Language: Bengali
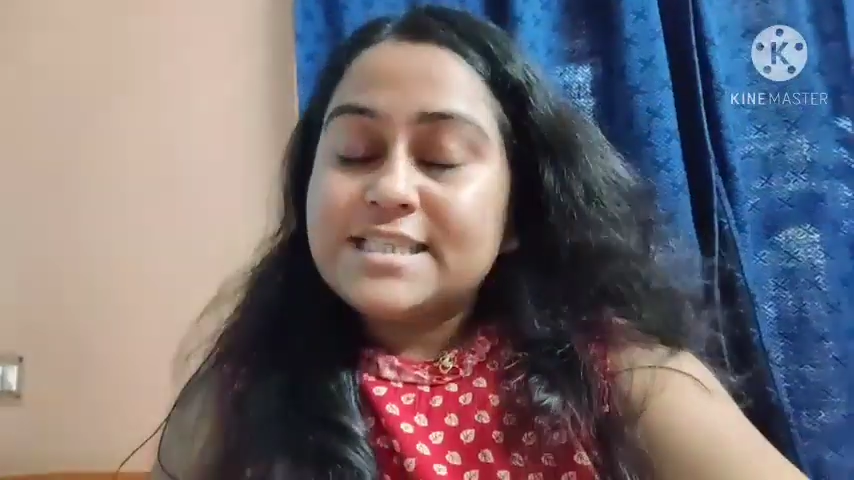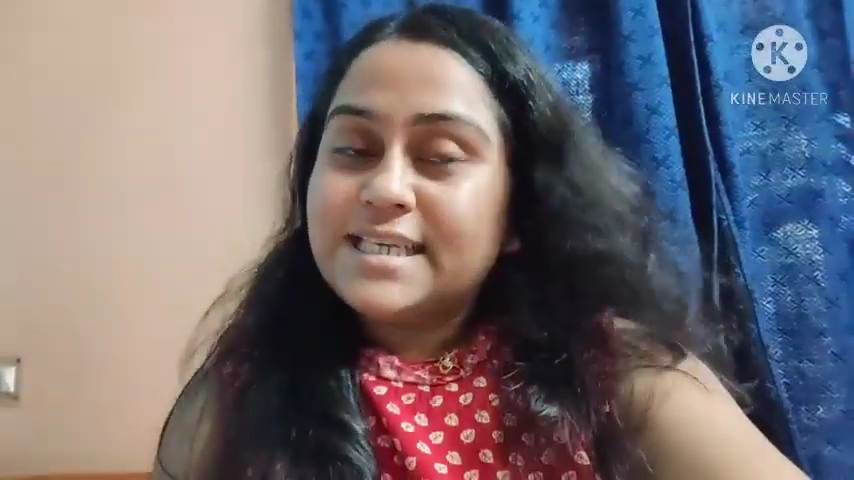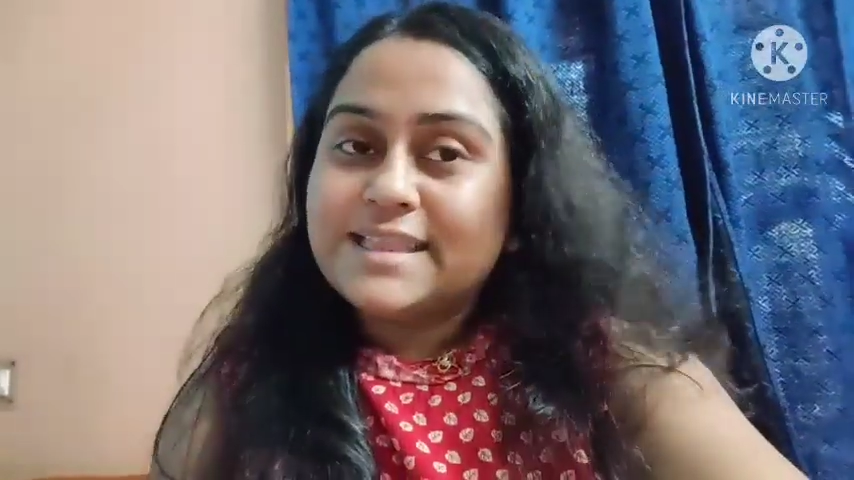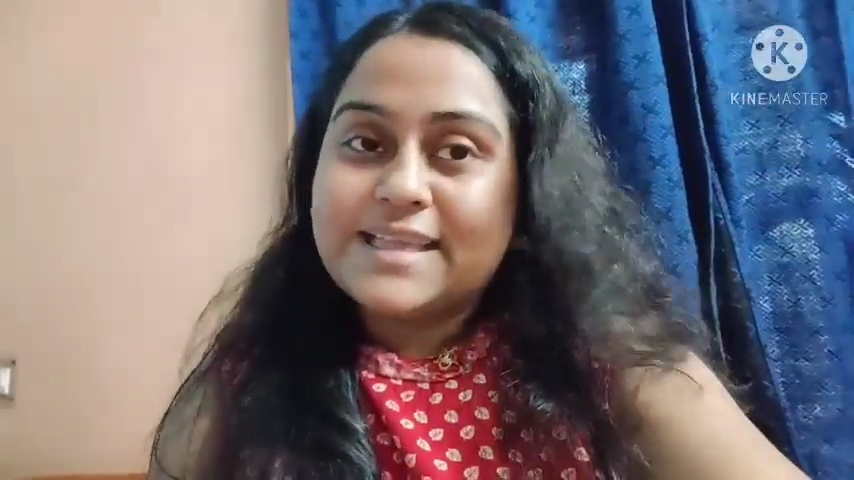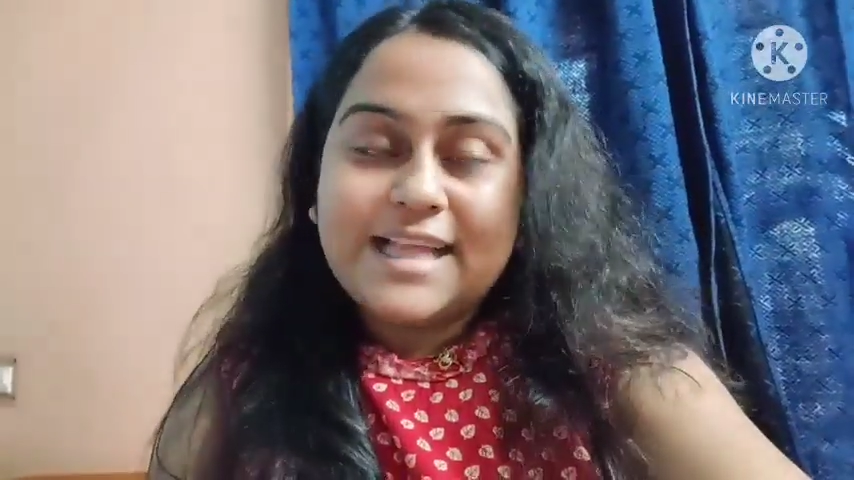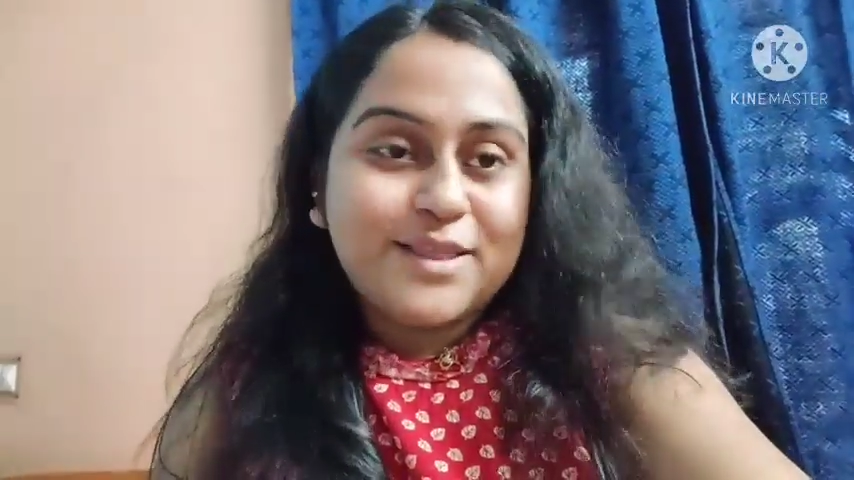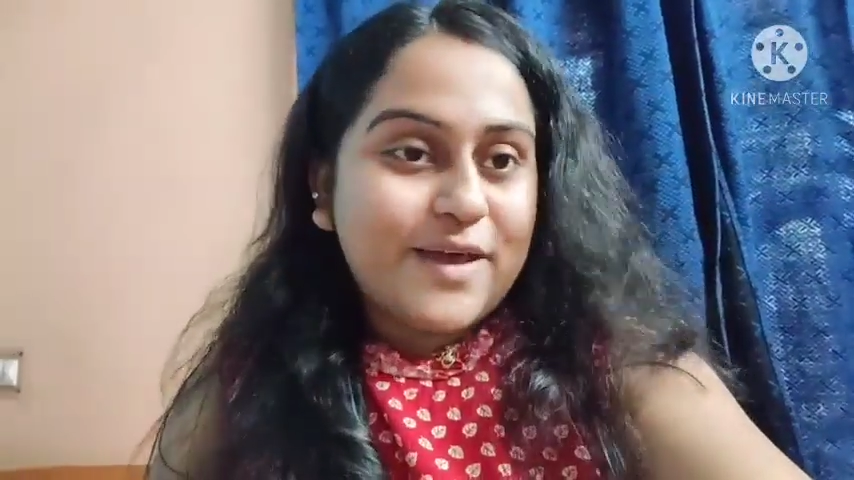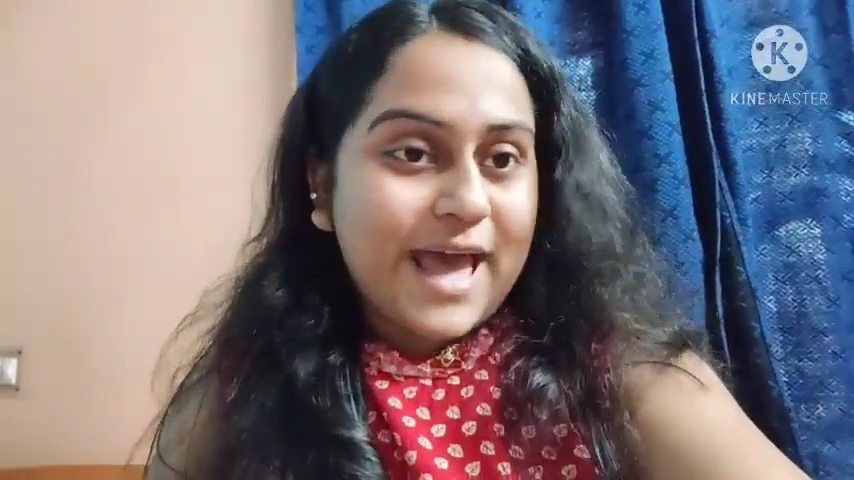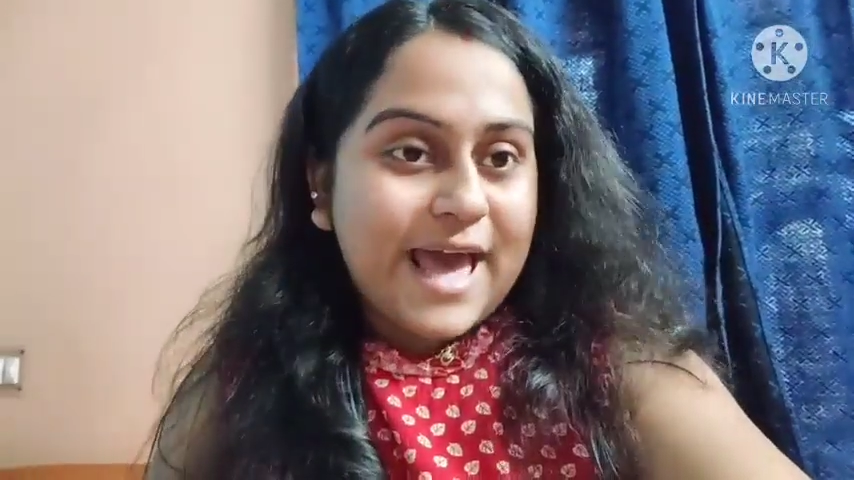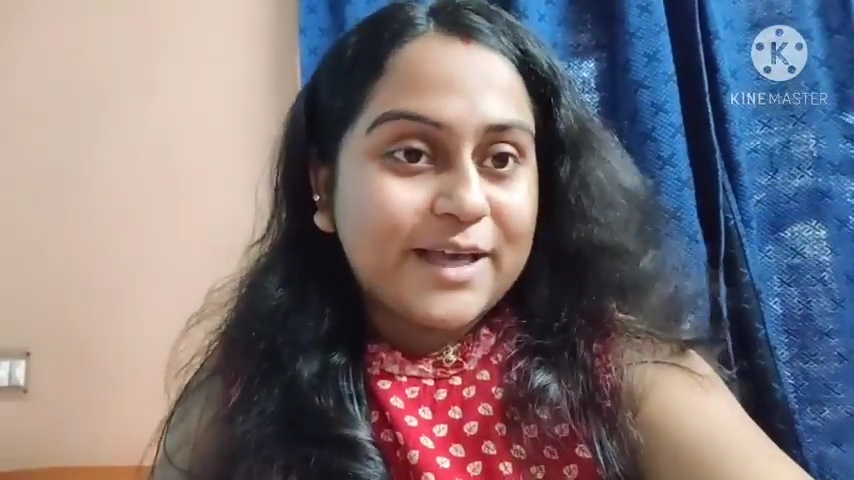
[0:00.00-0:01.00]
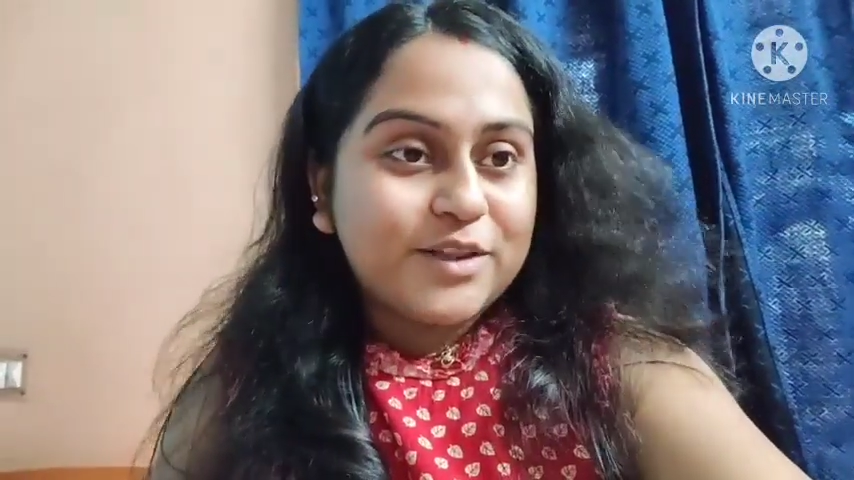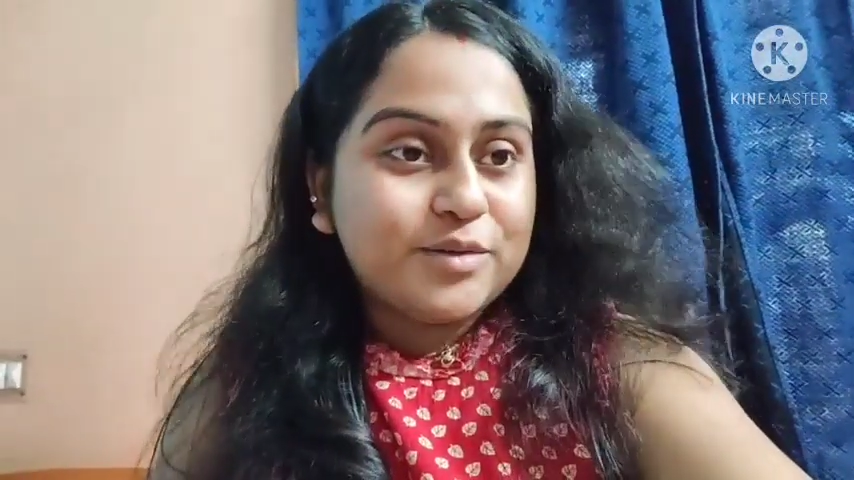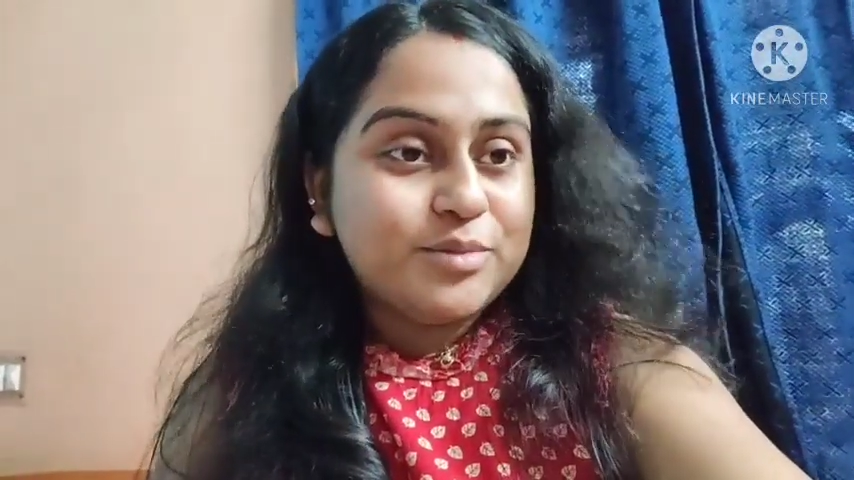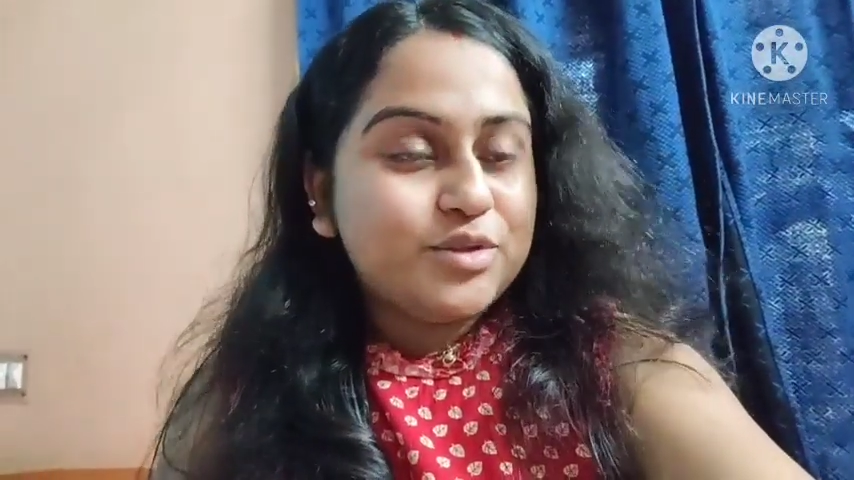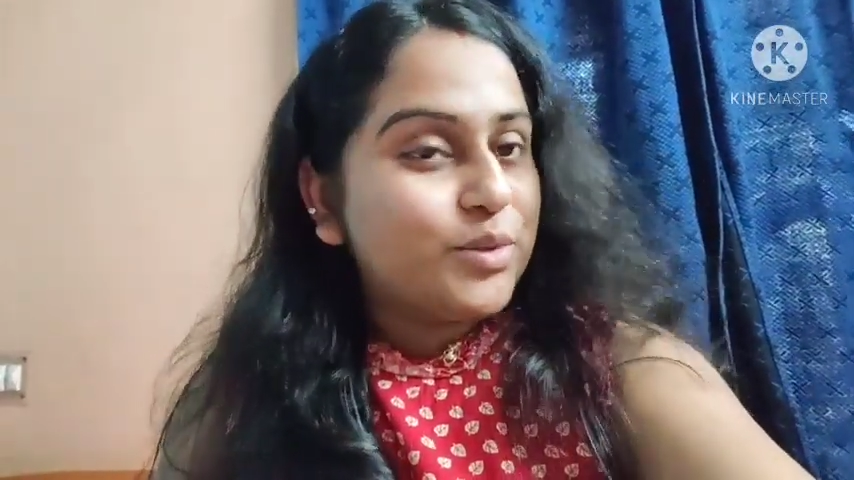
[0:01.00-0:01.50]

শীতকালটা একদম